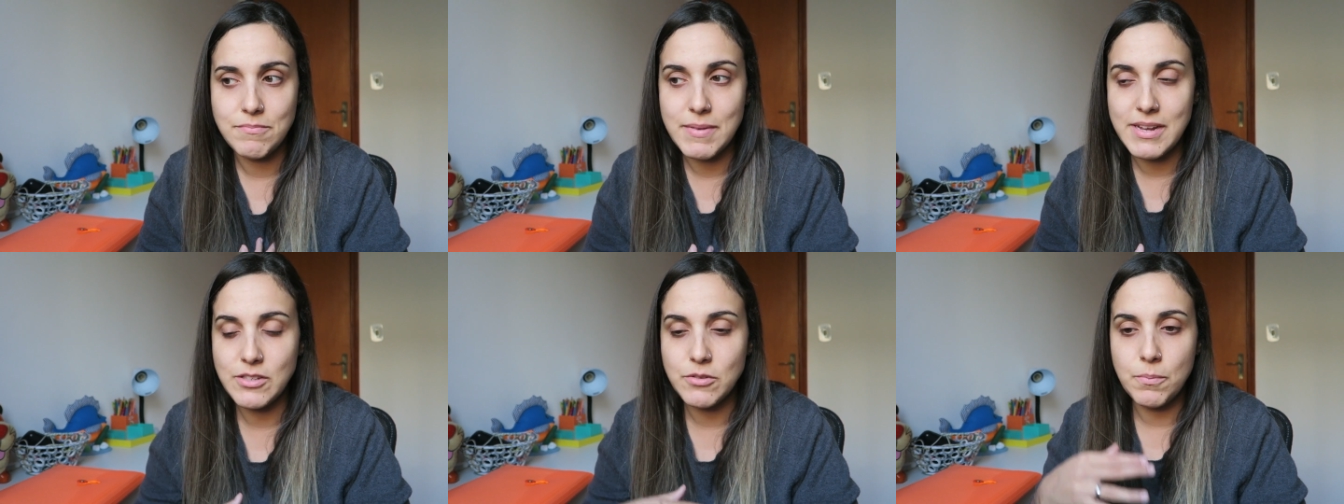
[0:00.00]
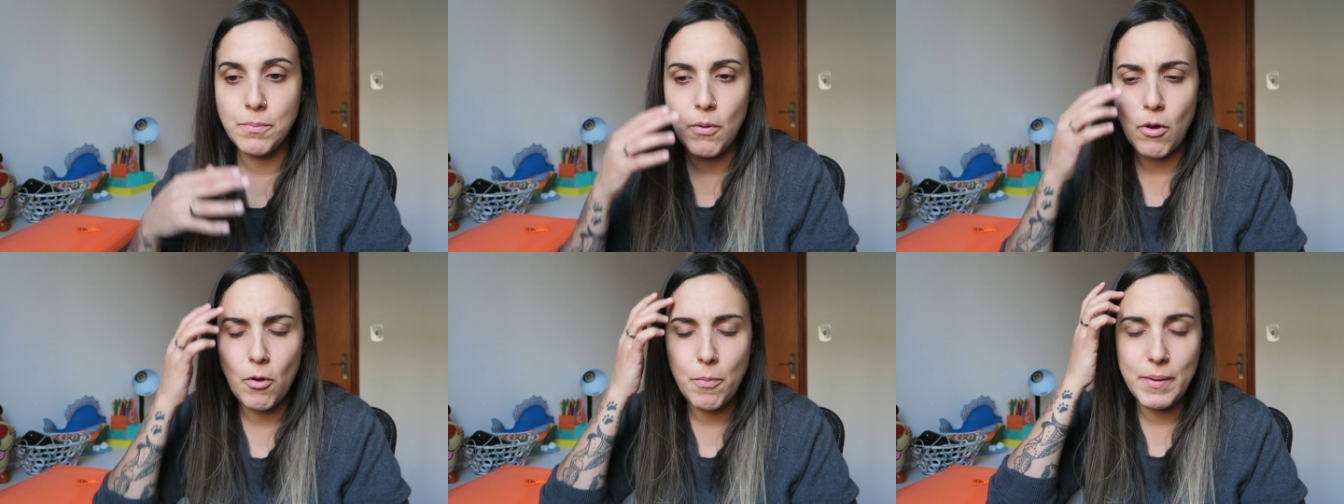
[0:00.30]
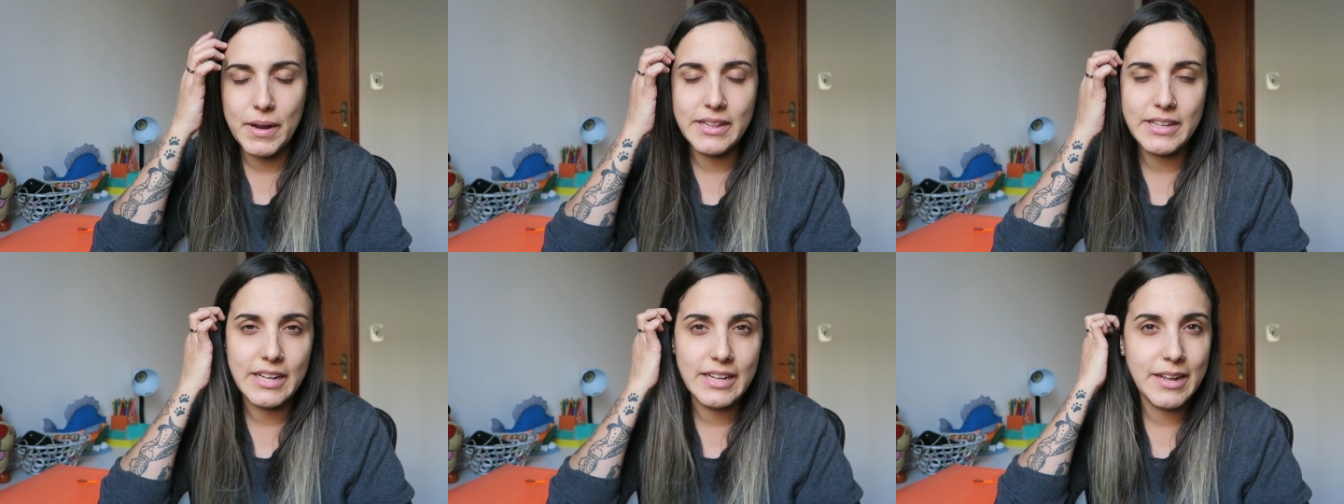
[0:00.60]
mas um pouco
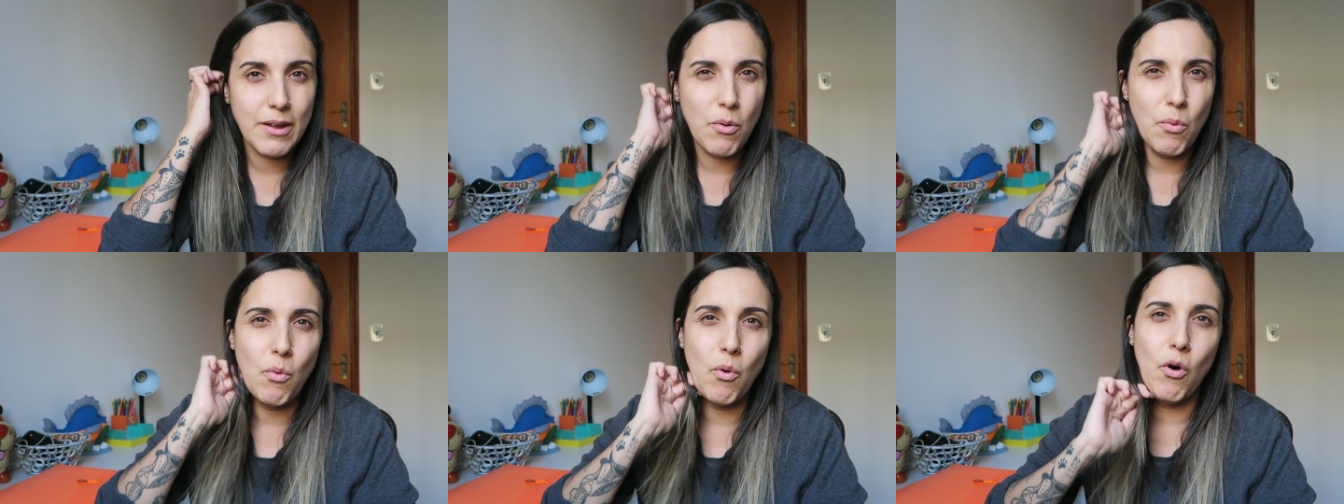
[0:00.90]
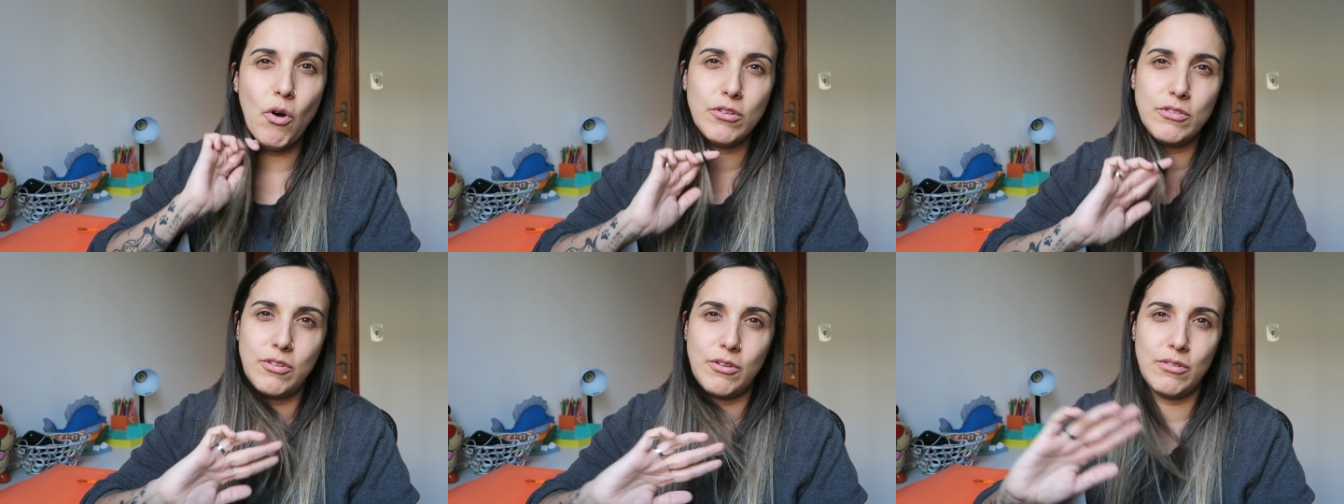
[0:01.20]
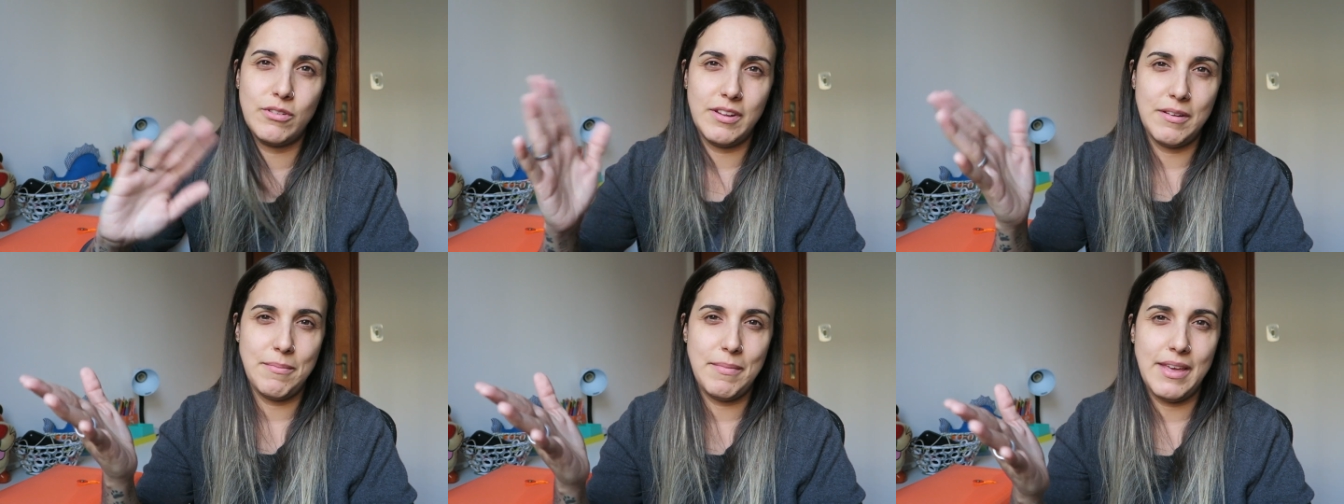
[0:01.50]
para entender o
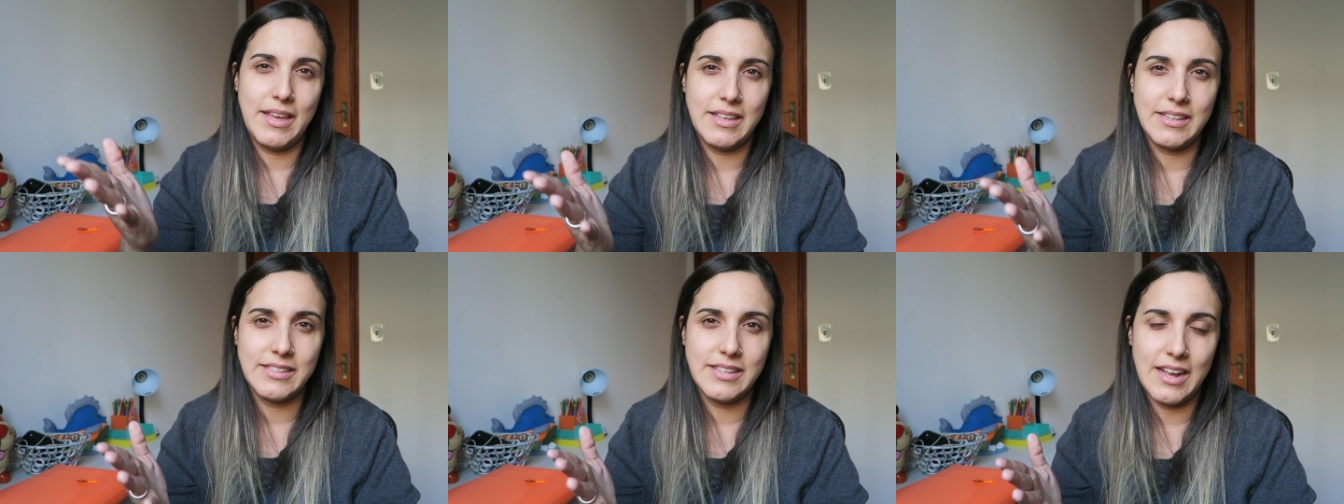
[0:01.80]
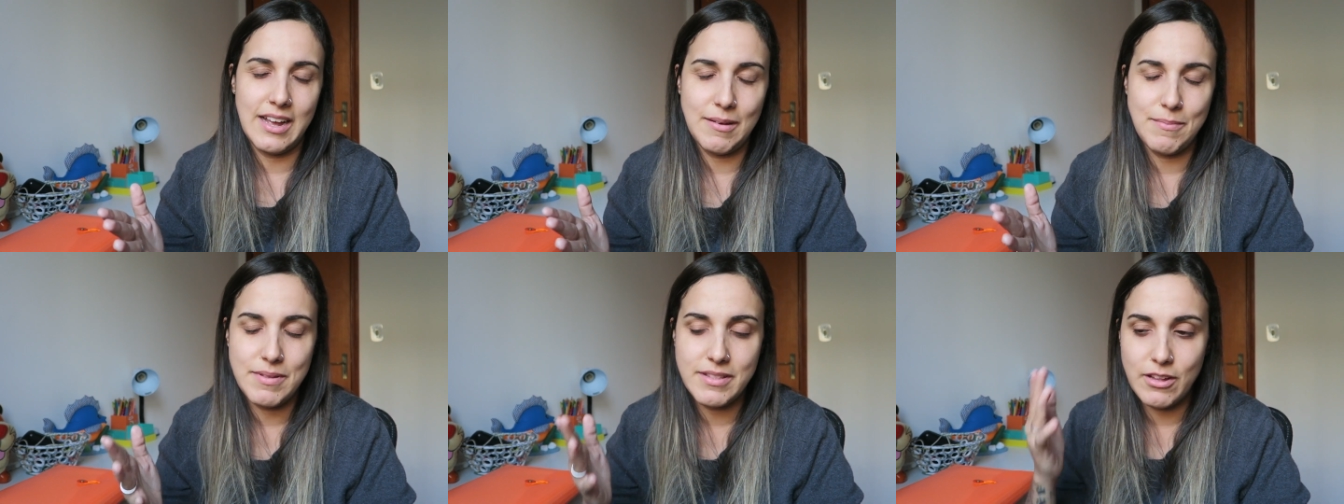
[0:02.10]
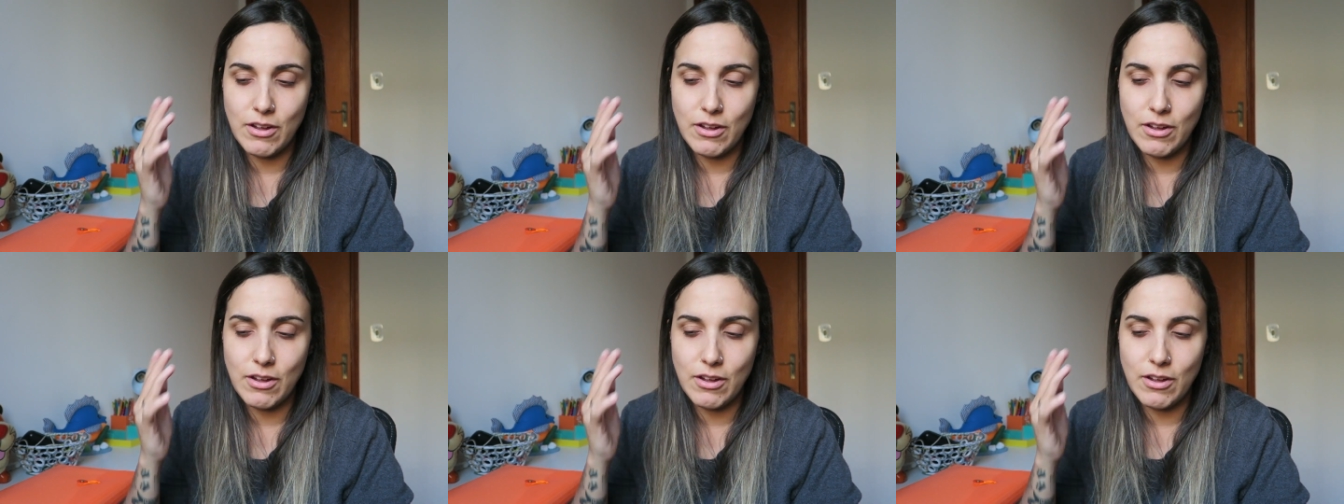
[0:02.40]
outro também, sabe?